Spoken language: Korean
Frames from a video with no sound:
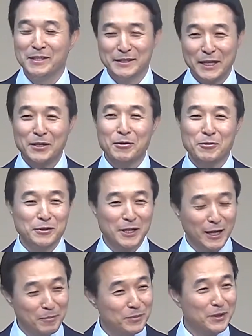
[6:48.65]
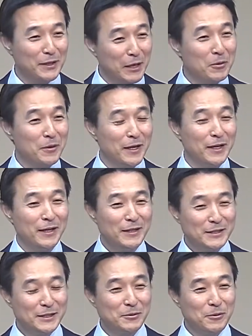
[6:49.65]
자기 얼굴이 예쁘게 나오게
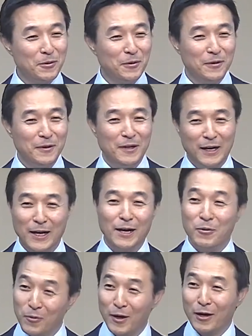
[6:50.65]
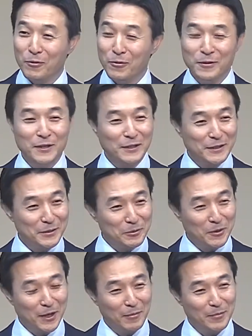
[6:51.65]
찍고 하하호하고 그냥
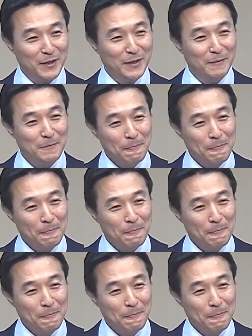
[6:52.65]
돌아갑니다.